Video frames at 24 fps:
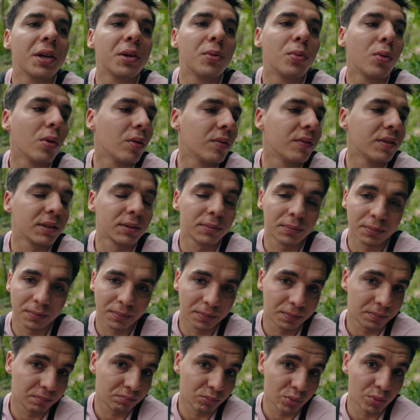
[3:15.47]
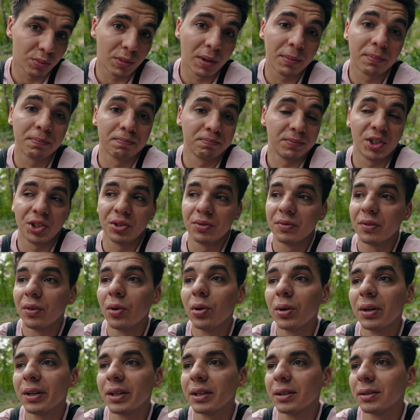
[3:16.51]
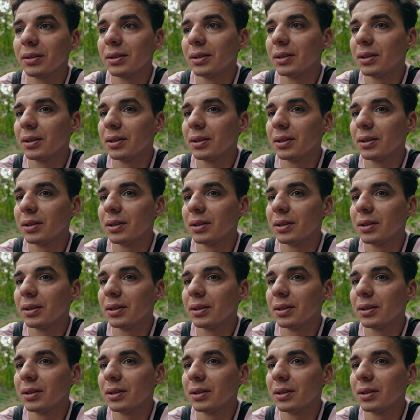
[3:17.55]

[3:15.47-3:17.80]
głowę, bo mam dzień wolny,